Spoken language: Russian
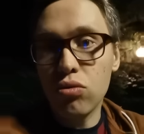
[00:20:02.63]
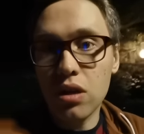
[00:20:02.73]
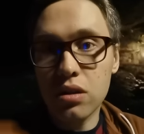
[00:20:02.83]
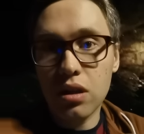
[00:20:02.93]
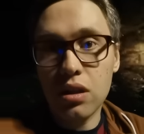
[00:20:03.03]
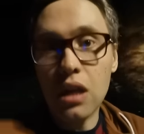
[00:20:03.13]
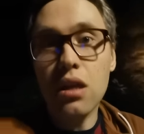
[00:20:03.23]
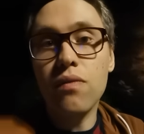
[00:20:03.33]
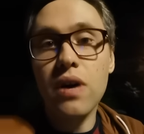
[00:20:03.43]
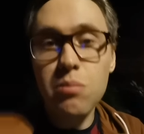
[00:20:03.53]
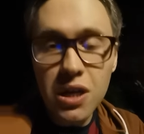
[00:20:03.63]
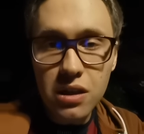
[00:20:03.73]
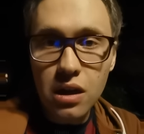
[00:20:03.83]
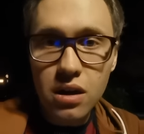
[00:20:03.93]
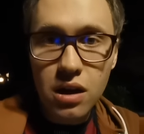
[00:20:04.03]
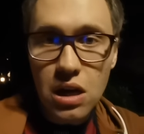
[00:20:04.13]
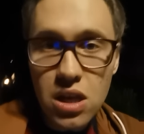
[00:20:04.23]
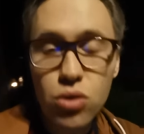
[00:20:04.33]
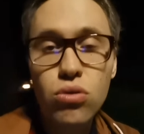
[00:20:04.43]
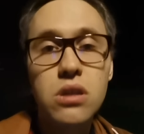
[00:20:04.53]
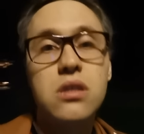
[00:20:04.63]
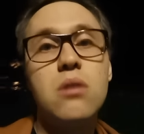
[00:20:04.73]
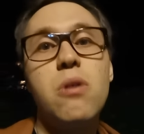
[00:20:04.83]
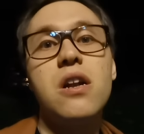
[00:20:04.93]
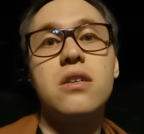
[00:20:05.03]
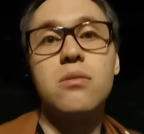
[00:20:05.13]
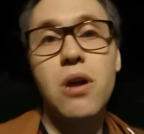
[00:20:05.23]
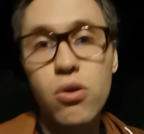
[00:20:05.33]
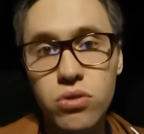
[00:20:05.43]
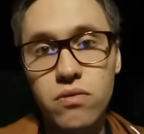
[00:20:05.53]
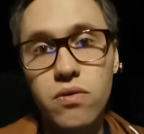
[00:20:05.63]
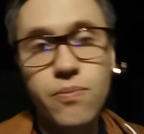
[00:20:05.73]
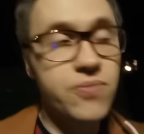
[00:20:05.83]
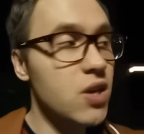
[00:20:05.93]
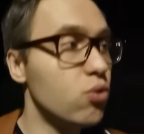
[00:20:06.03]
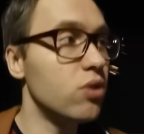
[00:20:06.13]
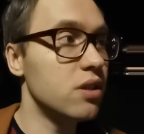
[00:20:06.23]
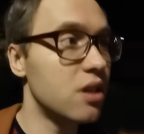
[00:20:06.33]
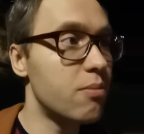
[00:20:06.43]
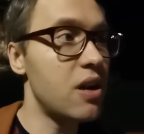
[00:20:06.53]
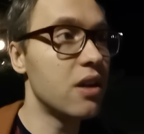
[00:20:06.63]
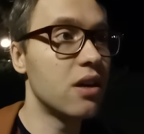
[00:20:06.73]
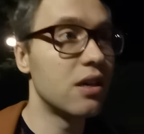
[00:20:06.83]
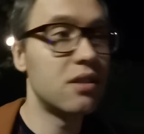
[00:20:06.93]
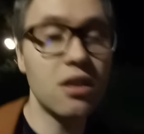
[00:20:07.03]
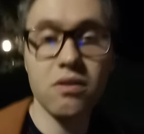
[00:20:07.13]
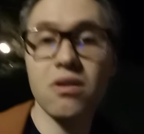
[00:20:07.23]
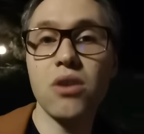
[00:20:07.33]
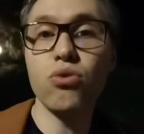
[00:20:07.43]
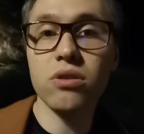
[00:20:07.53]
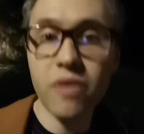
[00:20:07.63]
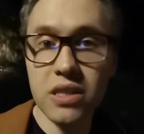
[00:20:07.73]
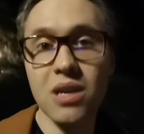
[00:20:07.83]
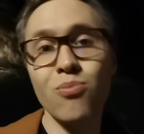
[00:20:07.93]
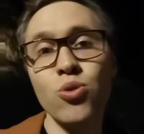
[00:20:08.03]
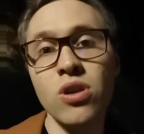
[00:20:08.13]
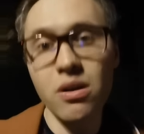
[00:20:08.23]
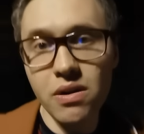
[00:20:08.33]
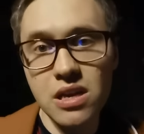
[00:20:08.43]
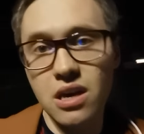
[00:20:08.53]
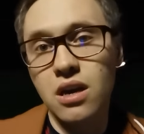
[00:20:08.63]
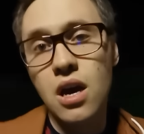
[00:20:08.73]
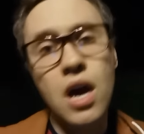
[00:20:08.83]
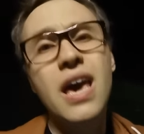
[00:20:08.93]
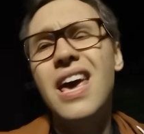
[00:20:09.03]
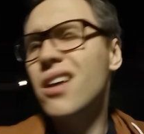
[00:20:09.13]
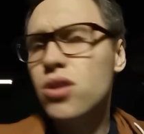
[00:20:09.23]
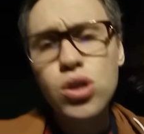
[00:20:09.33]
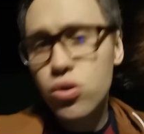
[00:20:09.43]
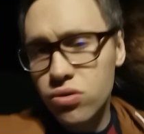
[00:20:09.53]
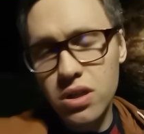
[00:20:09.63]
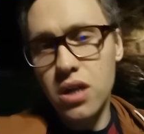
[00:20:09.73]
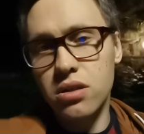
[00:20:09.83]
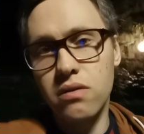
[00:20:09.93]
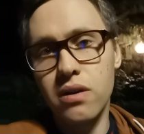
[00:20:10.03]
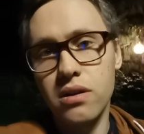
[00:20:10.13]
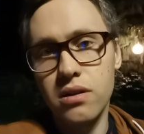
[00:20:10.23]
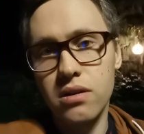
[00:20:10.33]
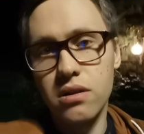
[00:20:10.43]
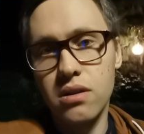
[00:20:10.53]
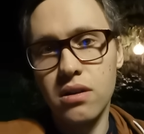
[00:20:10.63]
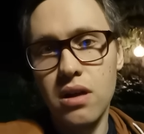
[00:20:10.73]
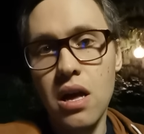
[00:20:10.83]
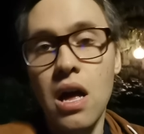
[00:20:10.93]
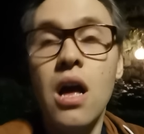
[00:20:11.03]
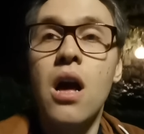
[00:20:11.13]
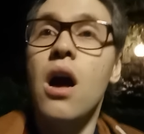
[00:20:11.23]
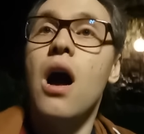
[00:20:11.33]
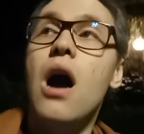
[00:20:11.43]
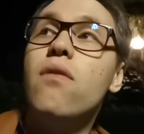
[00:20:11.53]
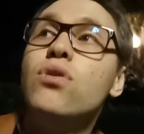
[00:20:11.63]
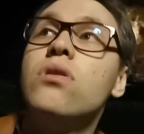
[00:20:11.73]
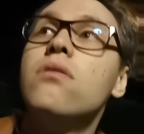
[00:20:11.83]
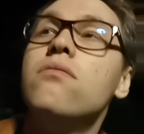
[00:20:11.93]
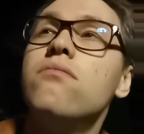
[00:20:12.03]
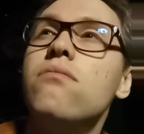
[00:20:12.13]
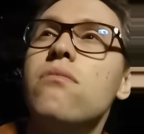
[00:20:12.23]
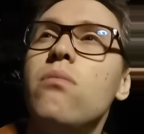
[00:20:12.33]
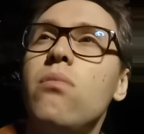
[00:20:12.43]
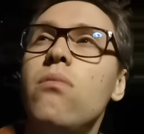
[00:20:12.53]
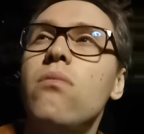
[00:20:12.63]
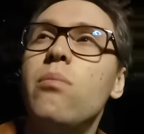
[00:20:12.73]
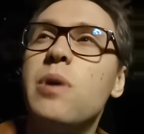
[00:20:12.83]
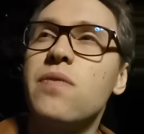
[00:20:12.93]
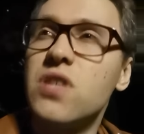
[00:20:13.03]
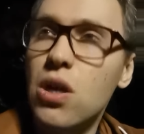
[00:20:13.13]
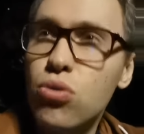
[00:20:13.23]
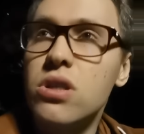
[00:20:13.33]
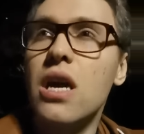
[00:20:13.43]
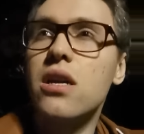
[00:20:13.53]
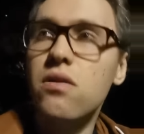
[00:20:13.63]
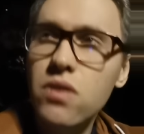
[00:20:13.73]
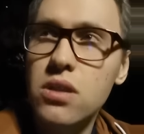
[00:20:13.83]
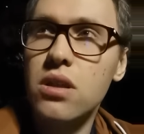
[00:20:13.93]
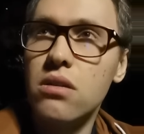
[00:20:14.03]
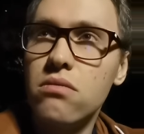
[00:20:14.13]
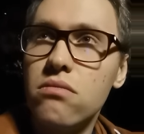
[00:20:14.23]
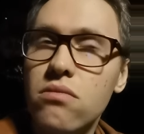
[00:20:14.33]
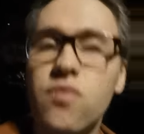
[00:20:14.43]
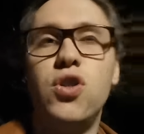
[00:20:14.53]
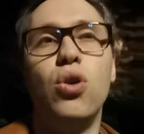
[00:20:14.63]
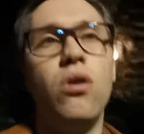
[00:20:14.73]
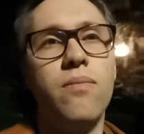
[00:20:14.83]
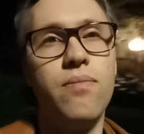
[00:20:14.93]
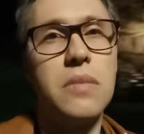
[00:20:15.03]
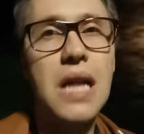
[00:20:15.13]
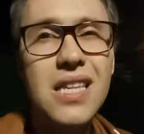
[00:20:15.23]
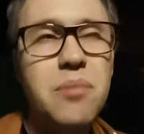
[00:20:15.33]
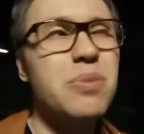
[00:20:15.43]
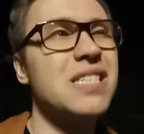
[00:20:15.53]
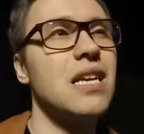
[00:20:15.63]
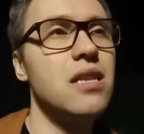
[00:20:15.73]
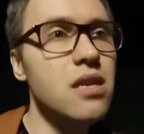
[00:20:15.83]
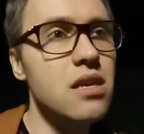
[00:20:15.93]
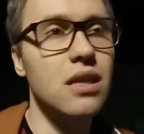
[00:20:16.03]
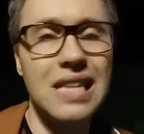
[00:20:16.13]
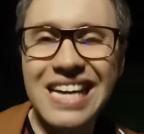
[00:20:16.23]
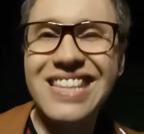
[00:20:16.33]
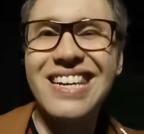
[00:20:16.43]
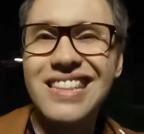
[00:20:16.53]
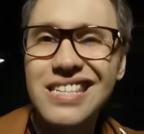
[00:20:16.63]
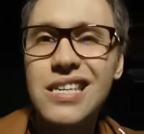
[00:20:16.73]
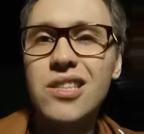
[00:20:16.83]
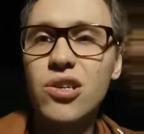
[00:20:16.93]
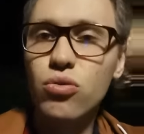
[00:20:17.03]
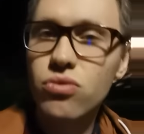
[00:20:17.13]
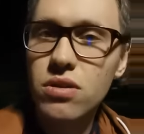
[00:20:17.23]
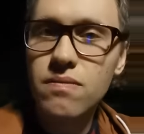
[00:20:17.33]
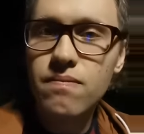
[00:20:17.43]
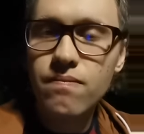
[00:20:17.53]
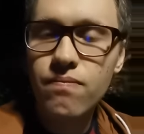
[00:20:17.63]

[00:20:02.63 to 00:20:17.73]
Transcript: нет у нас танка формата – нет у нас нормальных самолетов, нет у нас нормальных средств радиосвязи и обмундирования, это ничего страшного. А вот профсоюзные активисты, все, надо посадить, надо рты заткнуть.